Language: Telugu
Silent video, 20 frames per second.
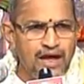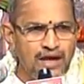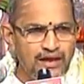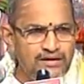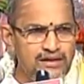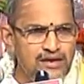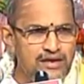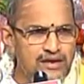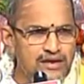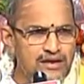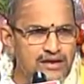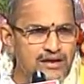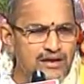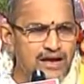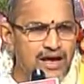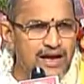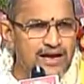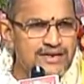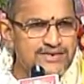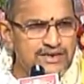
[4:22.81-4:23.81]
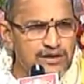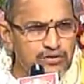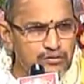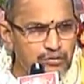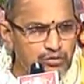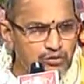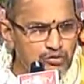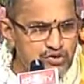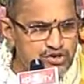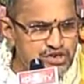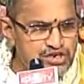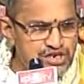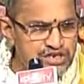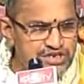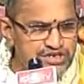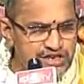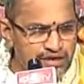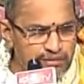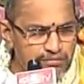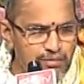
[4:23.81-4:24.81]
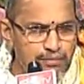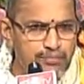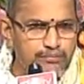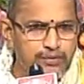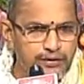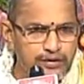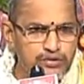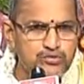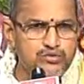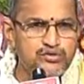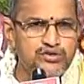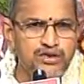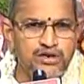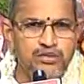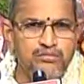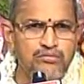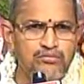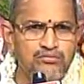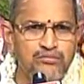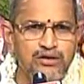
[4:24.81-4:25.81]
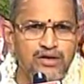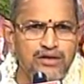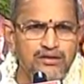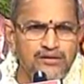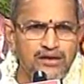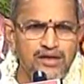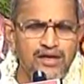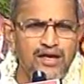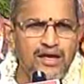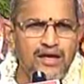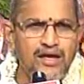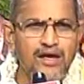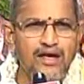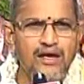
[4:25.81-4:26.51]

అది అసలు మనుష్య జన్మ ప్రయోజనము అందుకే